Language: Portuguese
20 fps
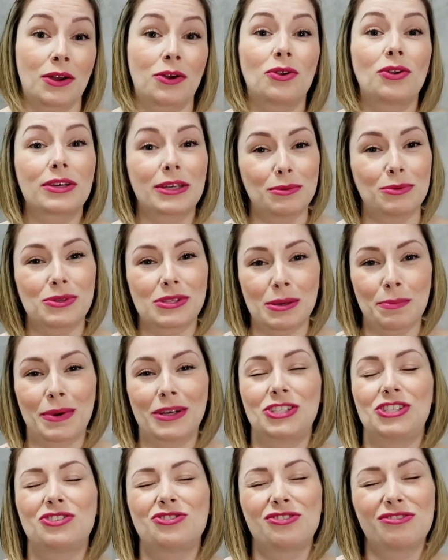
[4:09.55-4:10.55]
Coloquei meu
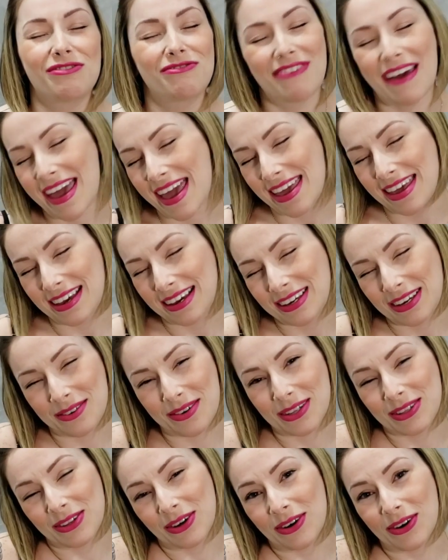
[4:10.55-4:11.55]
sapatinho de véia, que
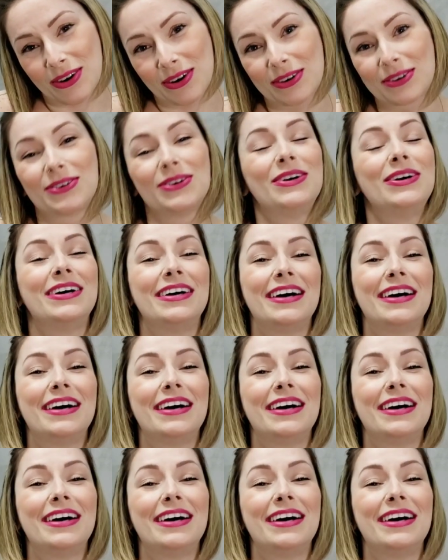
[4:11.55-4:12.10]
eu adoro.